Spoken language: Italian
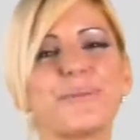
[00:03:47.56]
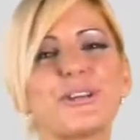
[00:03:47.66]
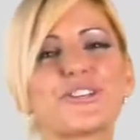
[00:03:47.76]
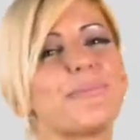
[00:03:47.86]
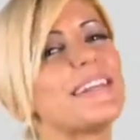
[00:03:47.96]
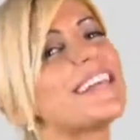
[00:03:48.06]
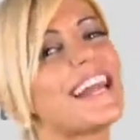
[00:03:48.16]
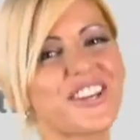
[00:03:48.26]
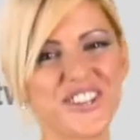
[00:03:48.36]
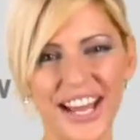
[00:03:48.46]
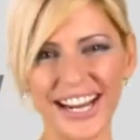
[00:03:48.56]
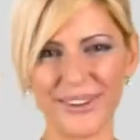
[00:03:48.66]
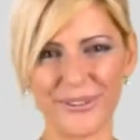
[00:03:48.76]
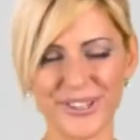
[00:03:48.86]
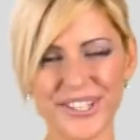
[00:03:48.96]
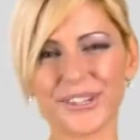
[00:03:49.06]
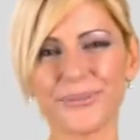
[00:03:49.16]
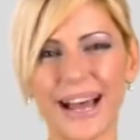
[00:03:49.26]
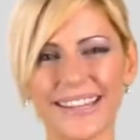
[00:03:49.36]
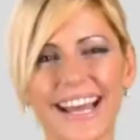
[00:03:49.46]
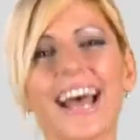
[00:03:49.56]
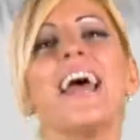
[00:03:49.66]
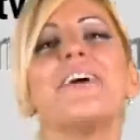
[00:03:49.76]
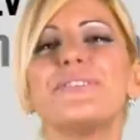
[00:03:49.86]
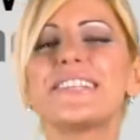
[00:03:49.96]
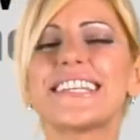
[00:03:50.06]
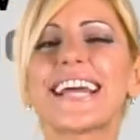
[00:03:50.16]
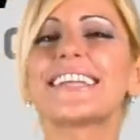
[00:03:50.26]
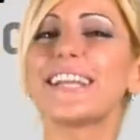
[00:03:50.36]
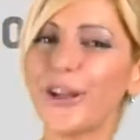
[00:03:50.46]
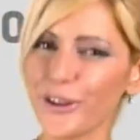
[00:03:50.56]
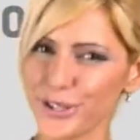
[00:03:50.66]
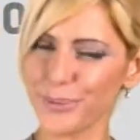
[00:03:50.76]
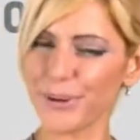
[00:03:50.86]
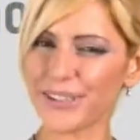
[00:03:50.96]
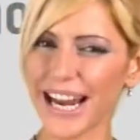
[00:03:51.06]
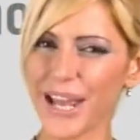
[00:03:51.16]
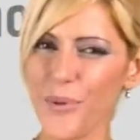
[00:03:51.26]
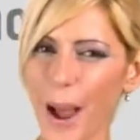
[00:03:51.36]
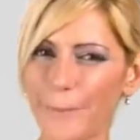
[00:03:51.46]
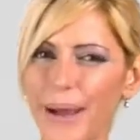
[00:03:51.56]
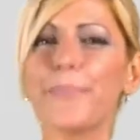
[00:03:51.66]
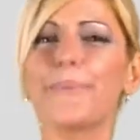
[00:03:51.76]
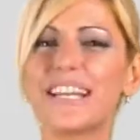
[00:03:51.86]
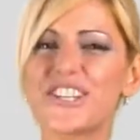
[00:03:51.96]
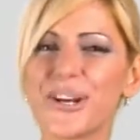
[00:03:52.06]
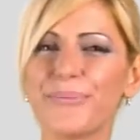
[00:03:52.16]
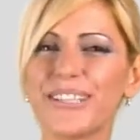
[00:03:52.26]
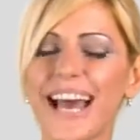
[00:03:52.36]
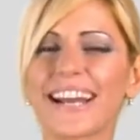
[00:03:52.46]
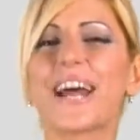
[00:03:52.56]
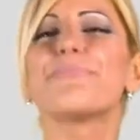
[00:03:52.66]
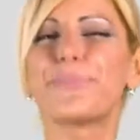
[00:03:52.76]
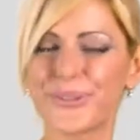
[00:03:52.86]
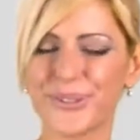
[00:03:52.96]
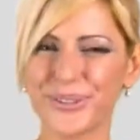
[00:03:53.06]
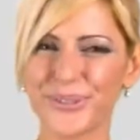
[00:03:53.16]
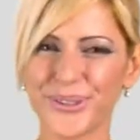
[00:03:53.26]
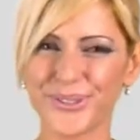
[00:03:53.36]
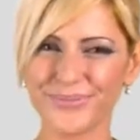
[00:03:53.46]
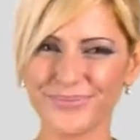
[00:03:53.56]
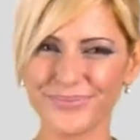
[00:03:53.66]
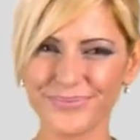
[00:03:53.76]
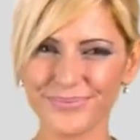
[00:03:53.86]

o semplicemente lasciare la vostra domanda, visitate il nostro portale web medicinamoderna.tv.